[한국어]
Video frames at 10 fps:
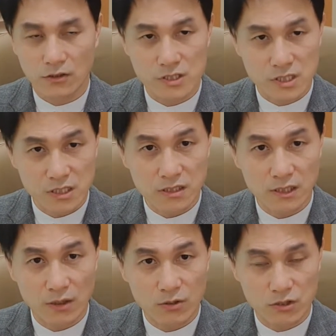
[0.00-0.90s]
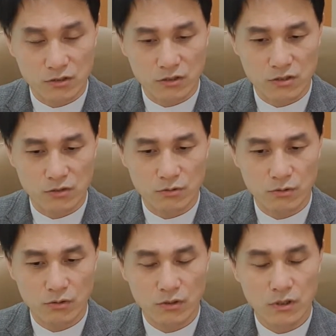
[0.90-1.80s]
더 친근하고
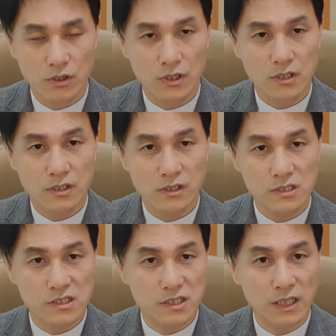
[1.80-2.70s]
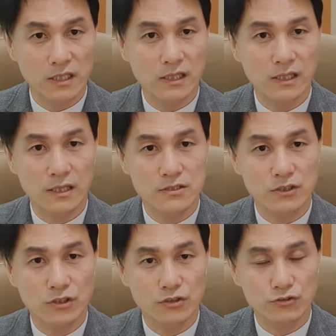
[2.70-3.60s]
적극적으로 지혜를
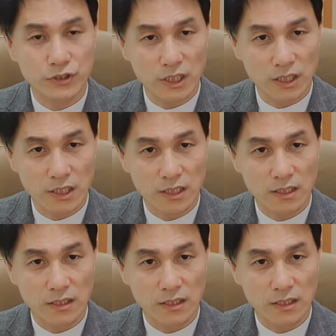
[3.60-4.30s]
향해서 누이,